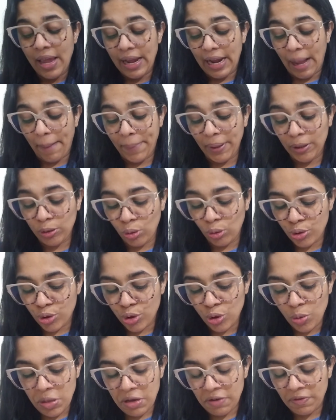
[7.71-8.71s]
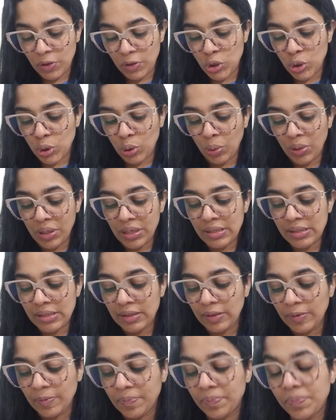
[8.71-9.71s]
capítulo de número
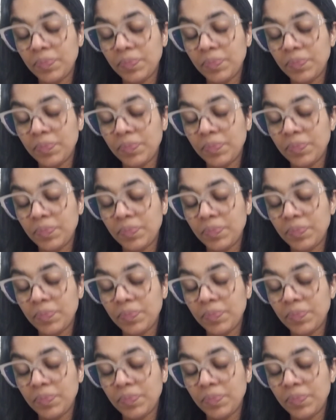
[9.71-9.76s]
22,